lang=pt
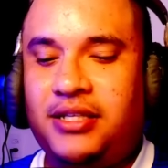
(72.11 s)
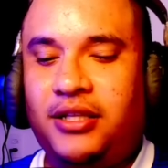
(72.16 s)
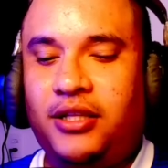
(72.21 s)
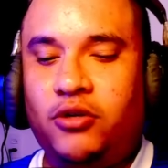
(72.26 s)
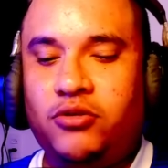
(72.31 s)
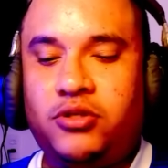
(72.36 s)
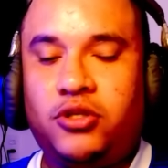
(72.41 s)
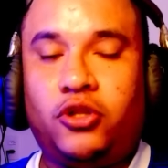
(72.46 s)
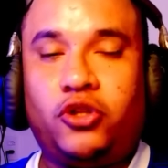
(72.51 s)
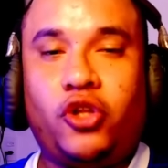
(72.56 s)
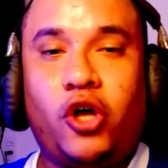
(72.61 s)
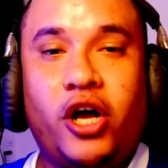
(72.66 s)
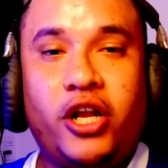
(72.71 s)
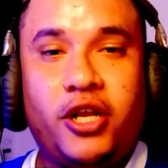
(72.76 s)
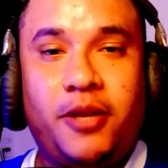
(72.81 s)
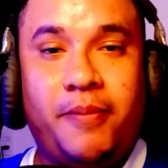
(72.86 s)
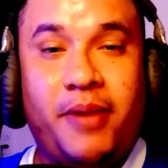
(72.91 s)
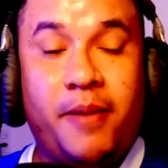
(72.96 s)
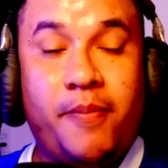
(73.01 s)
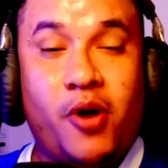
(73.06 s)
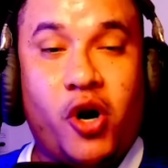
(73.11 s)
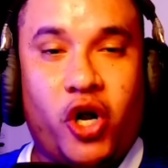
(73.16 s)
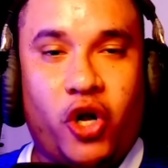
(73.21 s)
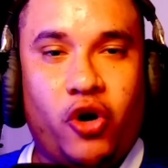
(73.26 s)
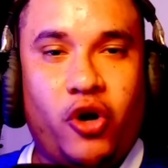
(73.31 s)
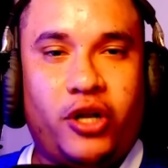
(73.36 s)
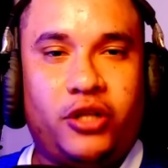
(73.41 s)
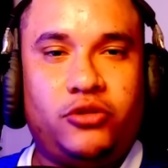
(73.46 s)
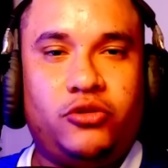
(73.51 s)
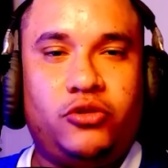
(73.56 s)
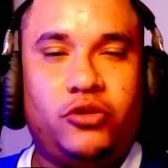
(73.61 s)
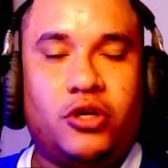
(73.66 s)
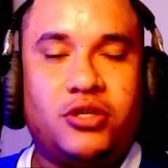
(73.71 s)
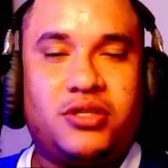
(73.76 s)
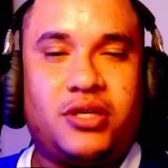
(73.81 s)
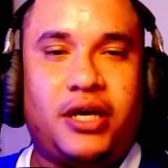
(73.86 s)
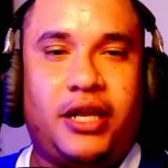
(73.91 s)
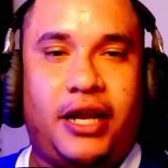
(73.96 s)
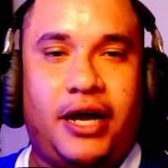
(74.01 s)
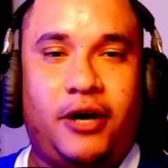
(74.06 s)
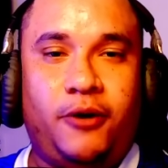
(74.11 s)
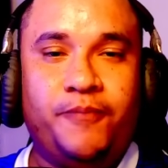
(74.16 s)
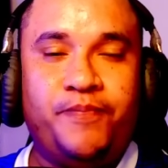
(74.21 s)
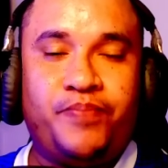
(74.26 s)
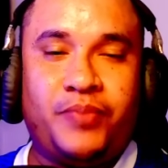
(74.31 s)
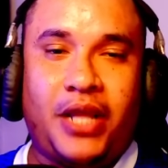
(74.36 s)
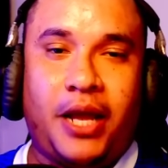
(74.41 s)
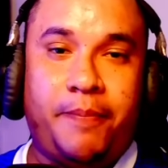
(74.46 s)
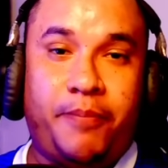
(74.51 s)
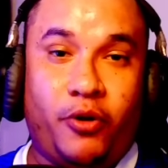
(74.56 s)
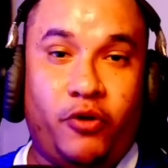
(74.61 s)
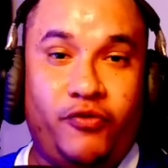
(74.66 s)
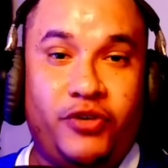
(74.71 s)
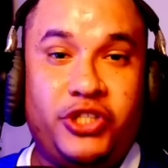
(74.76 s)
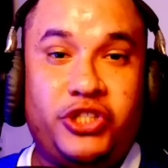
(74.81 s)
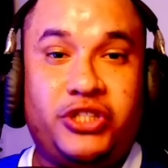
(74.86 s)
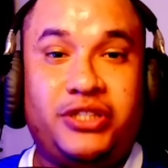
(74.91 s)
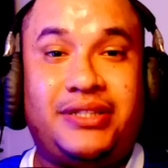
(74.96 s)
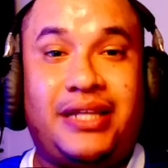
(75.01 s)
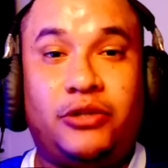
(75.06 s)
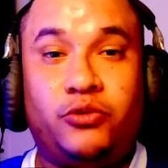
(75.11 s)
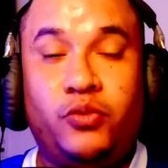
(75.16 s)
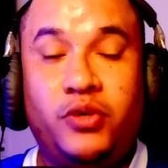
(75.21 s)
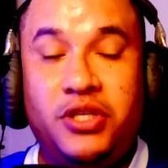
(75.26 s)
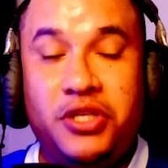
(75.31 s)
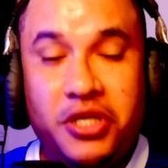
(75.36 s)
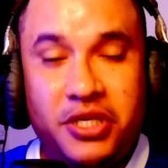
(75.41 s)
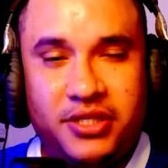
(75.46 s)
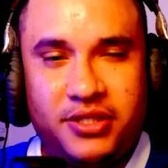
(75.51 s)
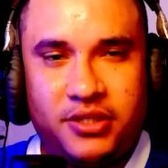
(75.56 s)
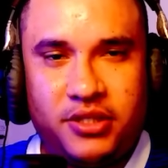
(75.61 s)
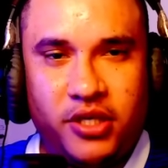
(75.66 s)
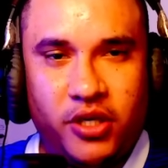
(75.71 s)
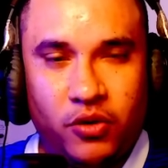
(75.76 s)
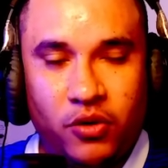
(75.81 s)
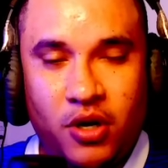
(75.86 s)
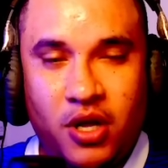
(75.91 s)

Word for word: Então se torne membro agora do nosso canal, aproveite que está no inicinho,